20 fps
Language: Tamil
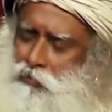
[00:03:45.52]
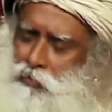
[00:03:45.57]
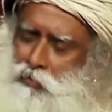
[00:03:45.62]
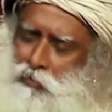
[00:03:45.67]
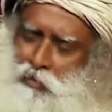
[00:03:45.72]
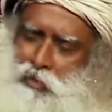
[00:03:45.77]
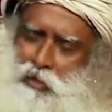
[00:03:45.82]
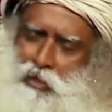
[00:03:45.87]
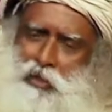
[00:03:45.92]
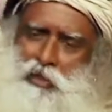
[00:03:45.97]

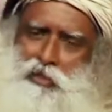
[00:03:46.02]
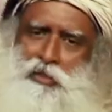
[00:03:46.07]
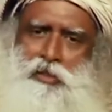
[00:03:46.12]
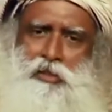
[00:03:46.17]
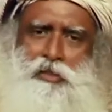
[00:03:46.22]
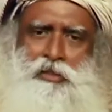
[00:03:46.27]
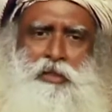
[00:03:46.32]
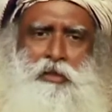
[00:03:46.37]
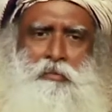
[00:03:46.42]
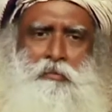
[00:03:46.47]
நீங்கள்
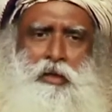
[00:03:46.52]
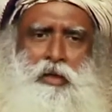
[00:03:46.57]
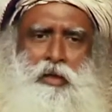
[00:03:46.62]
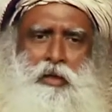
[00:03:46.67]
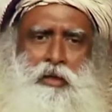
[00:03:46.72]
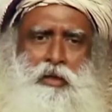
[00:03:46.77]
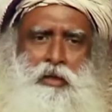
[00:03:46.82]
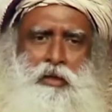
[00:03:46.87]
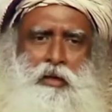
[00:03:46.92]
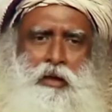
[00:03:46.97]
நிஜமாவே
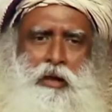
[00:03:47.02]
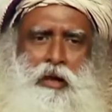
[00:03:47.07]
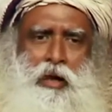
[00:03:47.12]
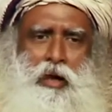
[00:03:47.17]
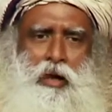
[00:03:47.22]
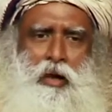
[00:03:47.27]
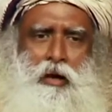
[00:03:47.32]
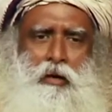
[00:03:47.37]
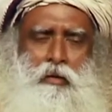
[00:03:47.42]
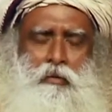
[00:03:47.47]
ஒருத்தங்களை
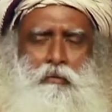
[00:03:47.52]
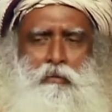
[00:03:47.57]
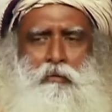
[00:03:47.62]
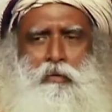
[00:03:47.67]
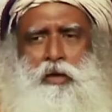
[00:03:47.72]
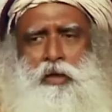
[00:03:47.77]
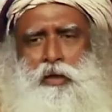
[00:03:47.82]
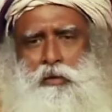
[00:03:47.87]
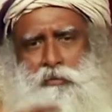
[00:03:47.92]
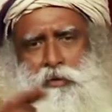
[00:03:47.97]
நம்புனீங்கன்னா
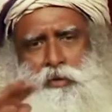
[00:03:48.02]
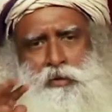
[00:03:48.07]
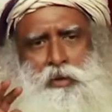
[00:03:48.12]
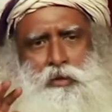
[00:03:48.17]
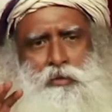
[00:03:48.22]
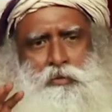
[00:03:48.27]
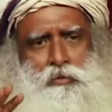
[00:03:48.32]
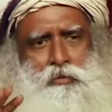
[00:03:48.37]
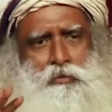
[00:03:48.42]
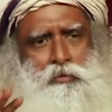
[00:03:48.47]
அவங்க
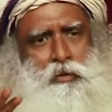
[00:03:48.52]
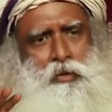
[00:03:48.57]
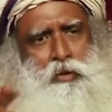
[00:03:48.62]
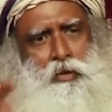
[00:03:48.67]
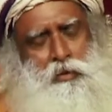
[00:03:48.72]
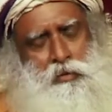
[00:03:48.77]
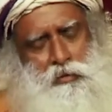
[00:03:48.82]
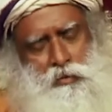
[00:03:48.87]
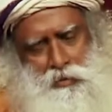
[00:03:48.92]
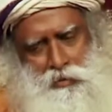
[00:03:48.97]
என்ன
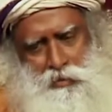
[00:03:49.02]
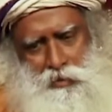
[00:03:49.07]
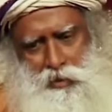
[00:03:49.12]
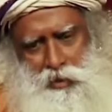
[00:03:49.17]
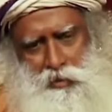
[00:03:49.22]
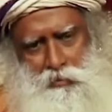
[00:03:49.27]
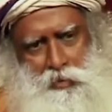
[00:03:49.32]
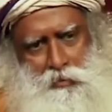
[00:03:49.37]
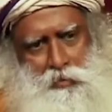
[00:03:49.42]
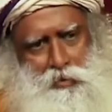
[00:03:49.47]
செஞ்சாலும்
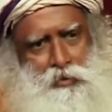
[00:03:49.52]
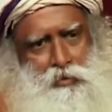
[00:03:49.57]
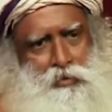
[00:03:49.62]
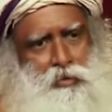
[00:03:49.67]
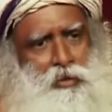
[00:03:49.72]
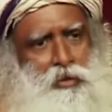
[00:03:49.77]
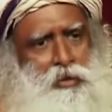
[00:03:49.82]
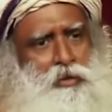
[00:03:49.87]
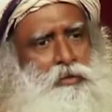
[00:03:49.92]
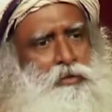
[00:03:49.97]
அவங்க
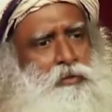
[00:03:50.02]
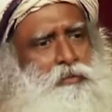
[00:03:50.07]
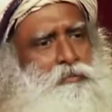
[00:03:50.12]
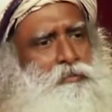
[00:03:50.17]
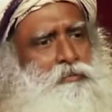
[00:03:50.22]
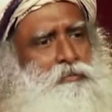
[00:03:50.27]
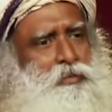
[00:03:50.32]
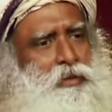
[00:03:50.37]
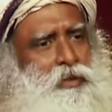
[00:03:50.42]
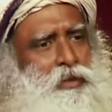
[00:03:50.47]
வாழ்க்கை
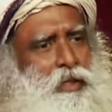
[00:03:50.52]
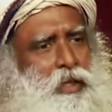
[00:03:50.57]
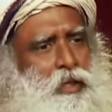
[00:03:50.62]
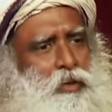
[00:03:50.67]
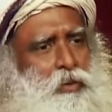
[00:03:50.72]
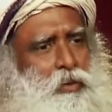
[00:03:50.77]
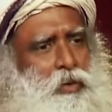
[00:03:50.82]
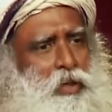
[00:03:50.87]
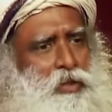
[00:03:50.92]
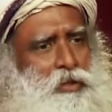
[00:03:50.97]
புரிதலுக்கு ஏற்ப
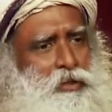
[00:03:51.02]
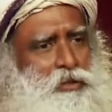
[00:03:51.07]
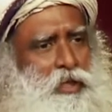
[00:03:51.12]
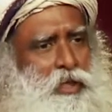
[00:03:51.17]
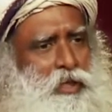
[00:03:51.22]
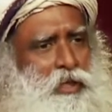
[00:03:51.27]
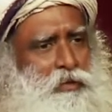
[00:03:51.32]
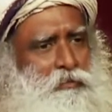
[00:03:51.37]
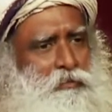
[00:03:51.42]
பண்ணுவாங்க